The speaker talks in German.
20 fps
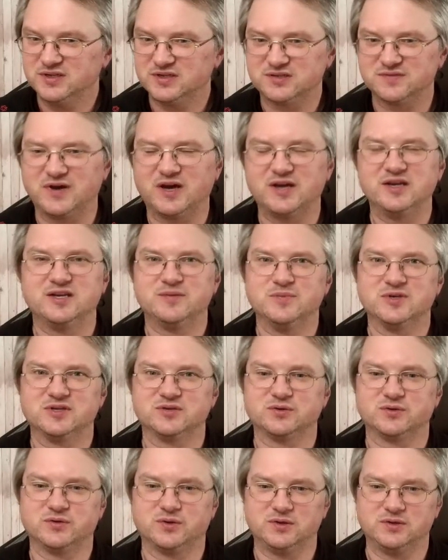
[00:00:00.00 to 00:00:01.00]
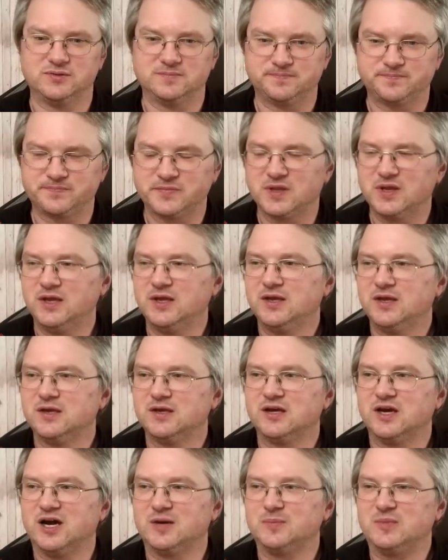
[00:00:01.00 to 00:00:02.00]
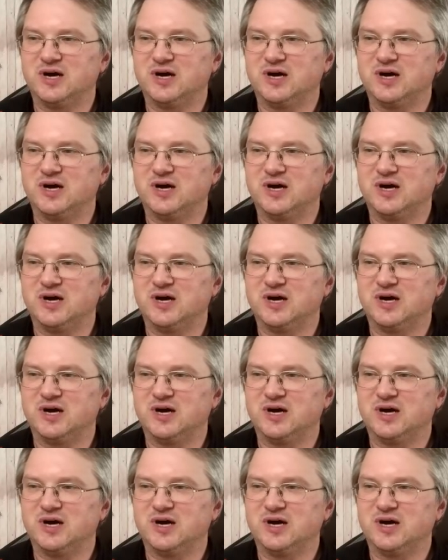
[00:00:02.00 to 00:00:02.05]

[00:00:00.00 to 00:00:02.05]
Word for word: es war nicht mehr so toll. Am